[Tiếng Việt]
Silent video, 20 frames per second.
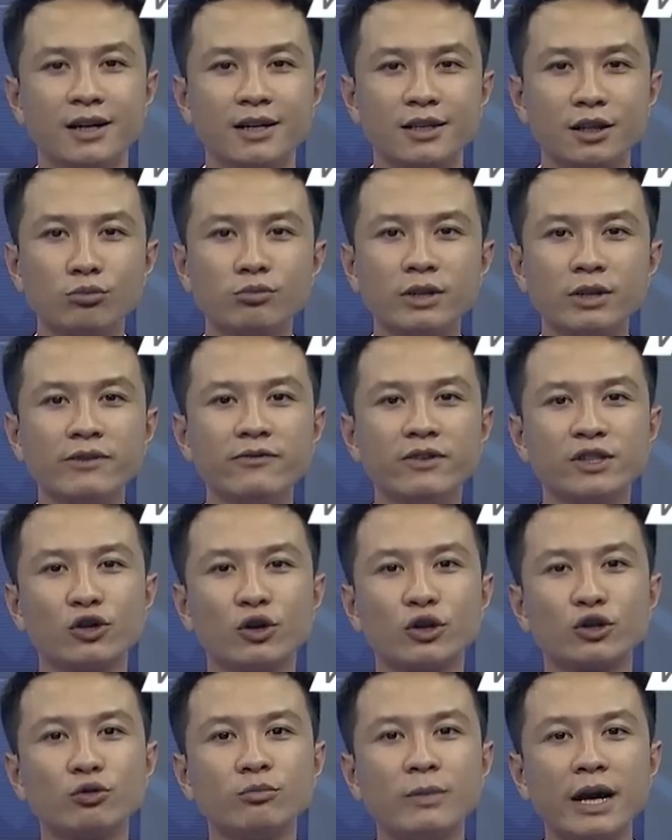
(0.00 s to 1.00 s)
Thông tin vừa
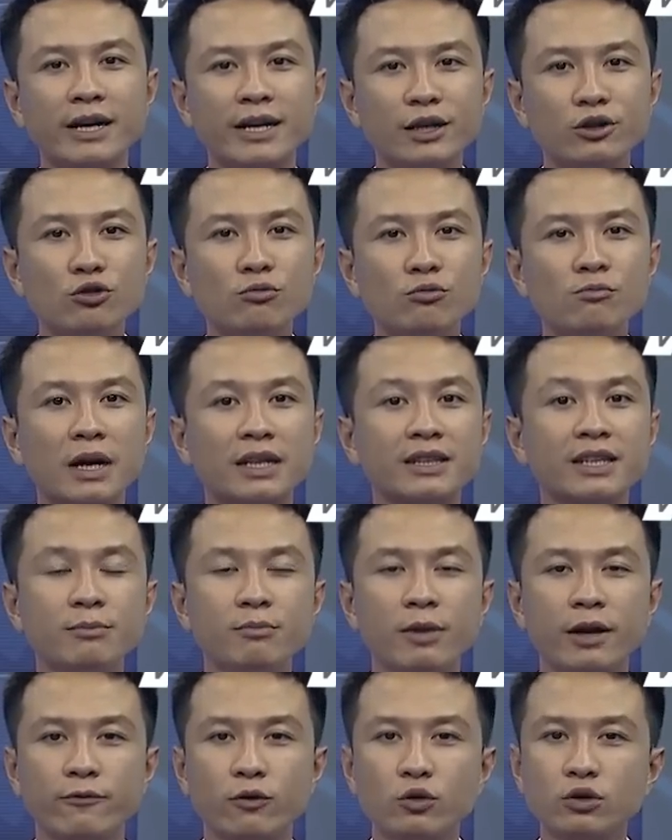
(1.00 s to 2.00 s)
rồi cũng đã kết thúc bản tin
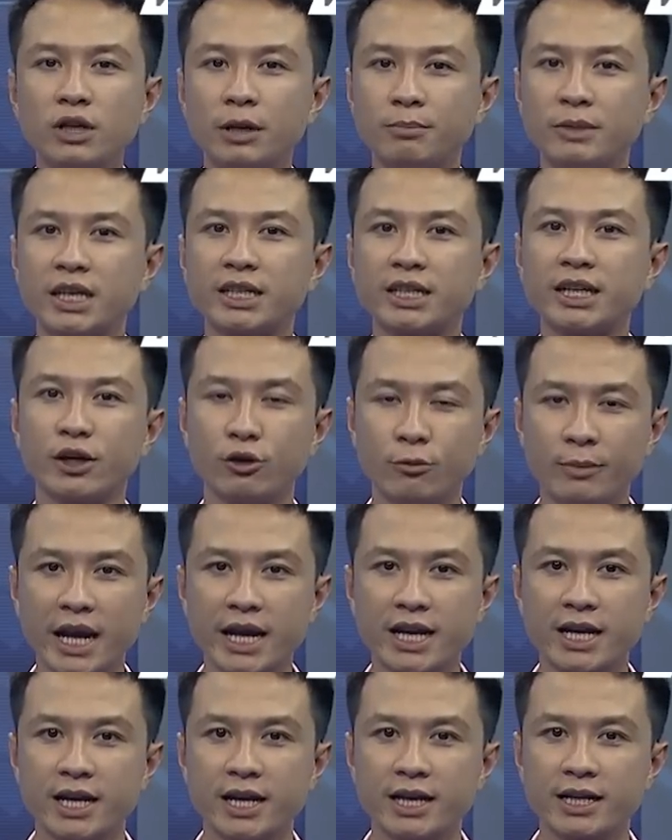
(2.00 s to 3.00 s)
10 phút cập nhật ngày hôm nay.
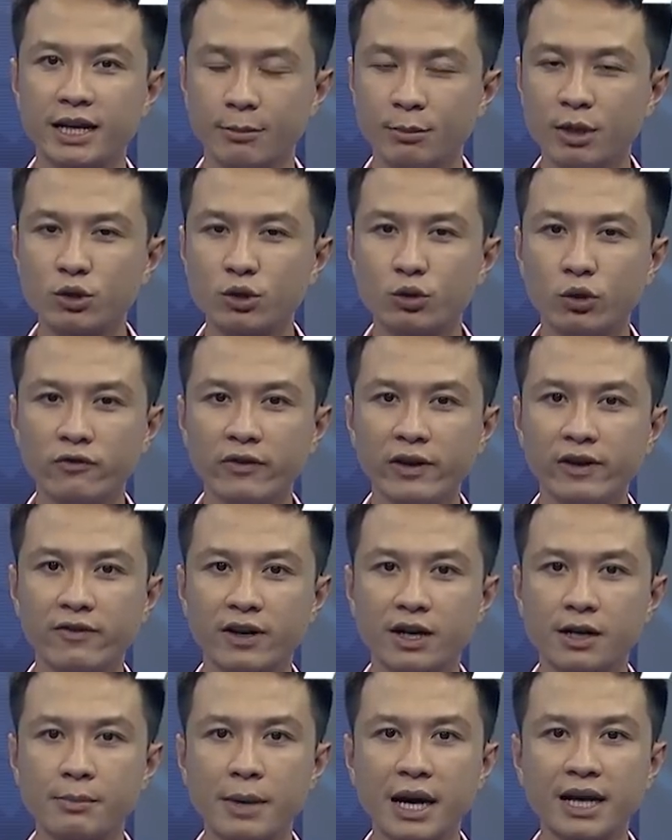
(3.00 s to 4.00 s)
Cảm ơn quý vị và
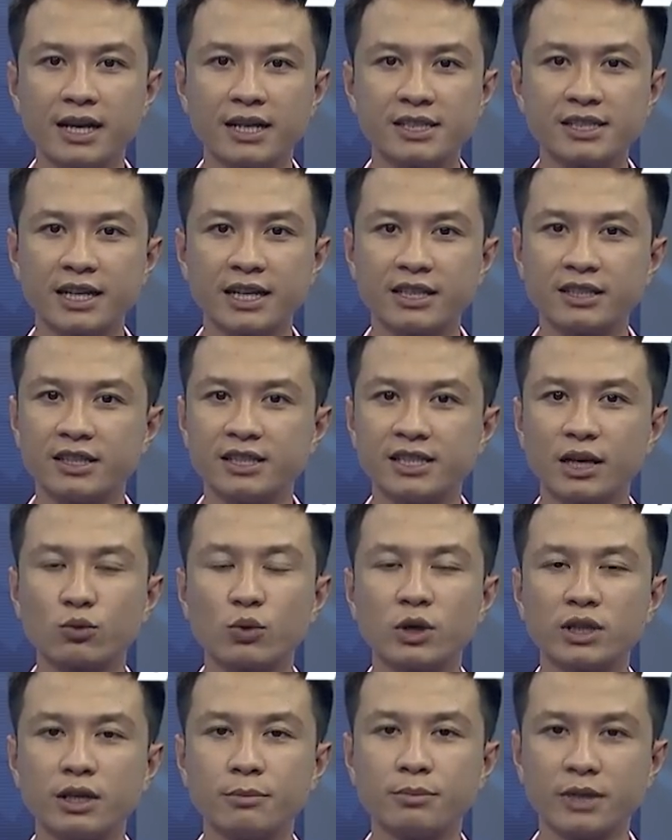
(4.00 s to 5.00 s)
các bạn đã dành thời gian
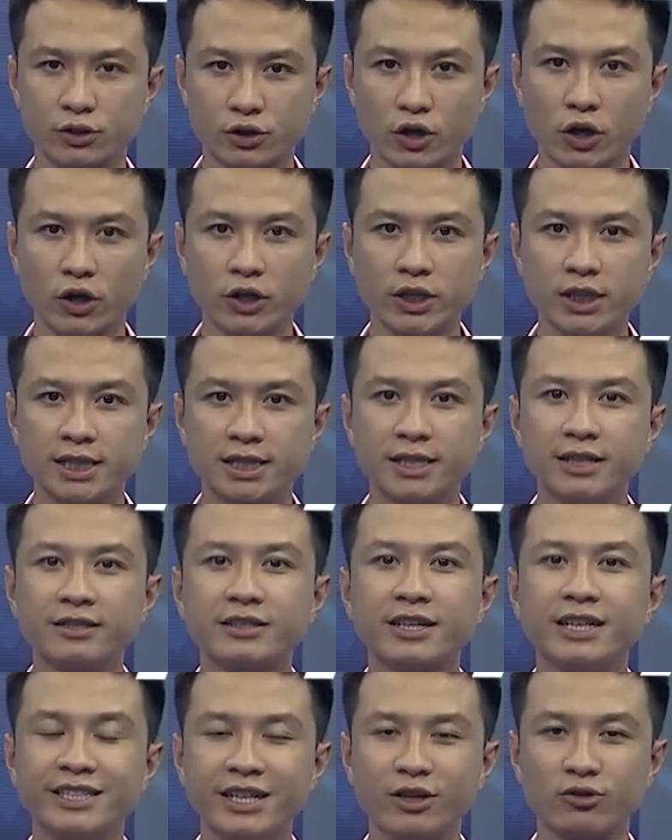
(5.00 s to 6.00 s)
quan tâm theo dõi. Xin
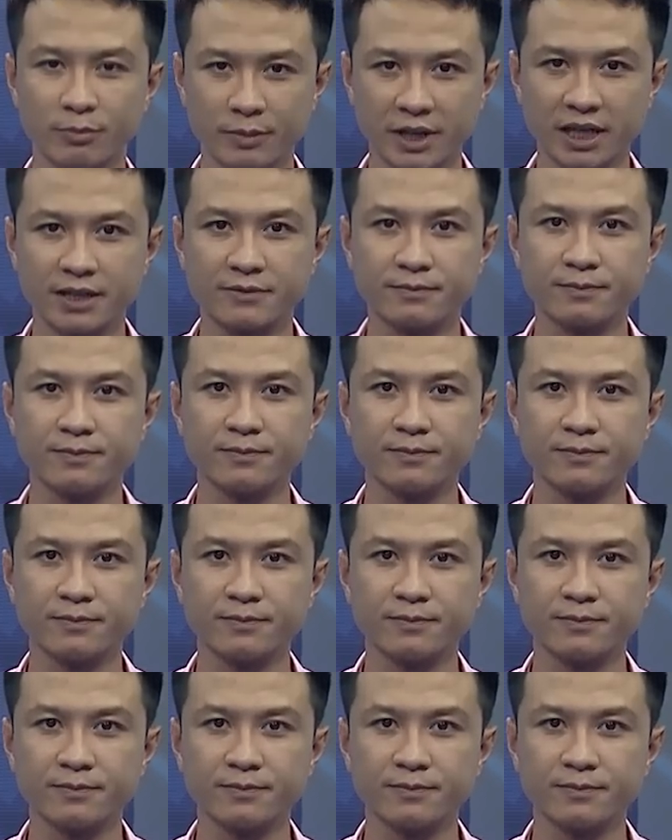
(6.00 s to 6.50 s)
kính chào tạm biệt.